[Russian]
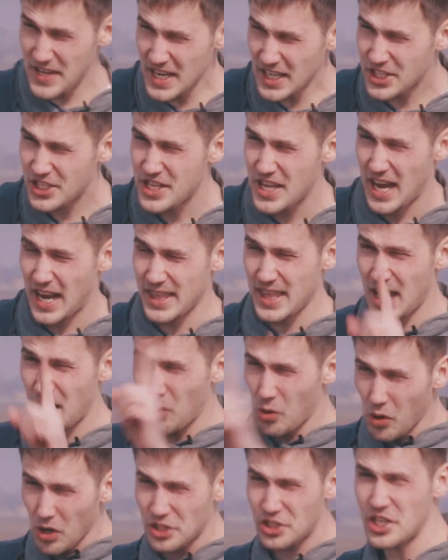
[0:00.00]
И внешне
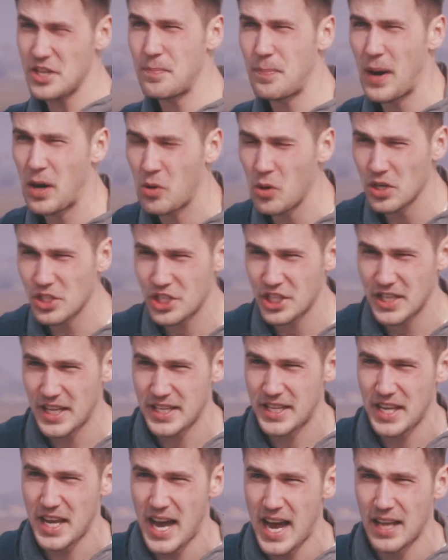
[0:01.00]
она очень
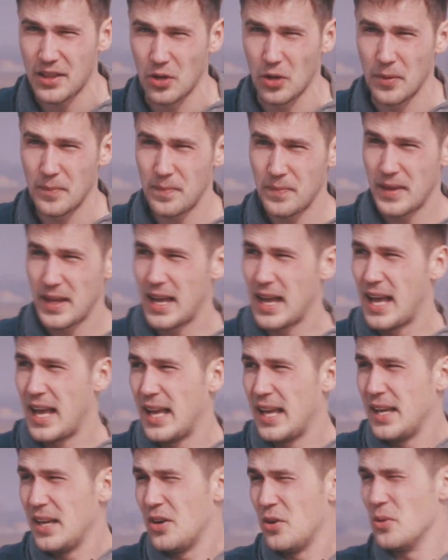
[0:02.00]
похожа на Тиану.
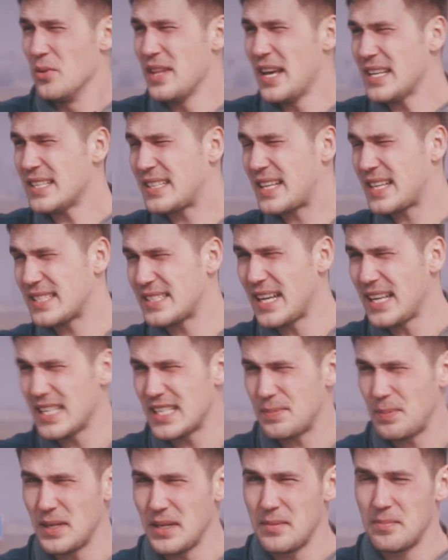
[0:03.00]
У нас,
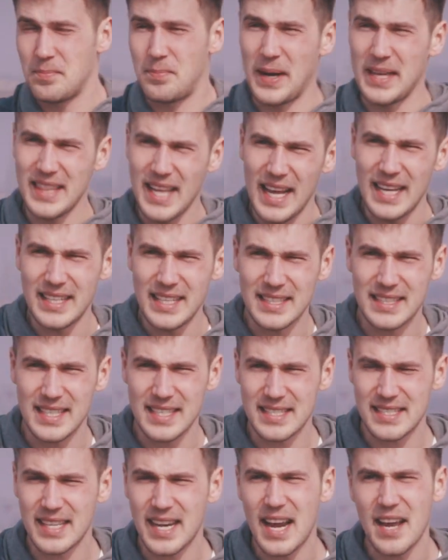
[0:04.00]
казалось бы,
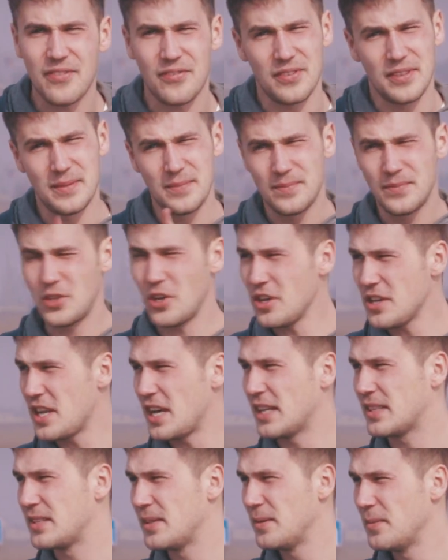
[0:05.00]
банальный тест-драйв,
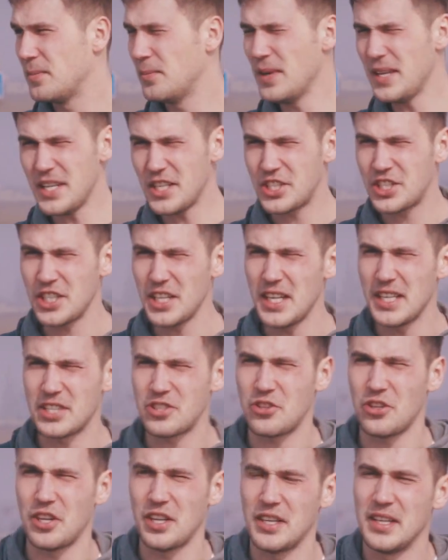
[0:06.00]
но нет. Мы
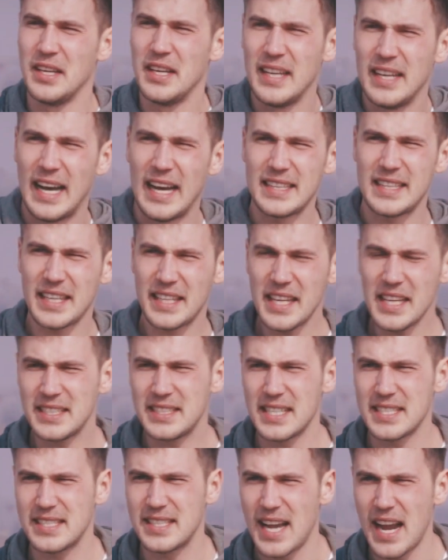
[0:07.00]
решили, что
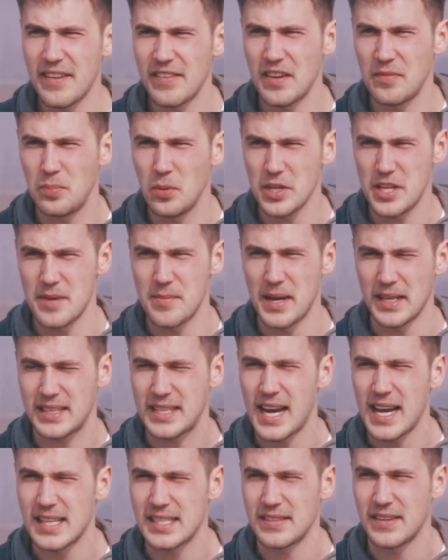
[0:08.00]
от таких тест-драйвов
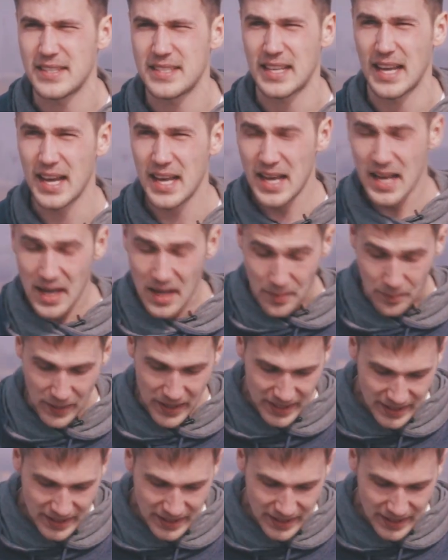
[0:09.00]
будем отказываться.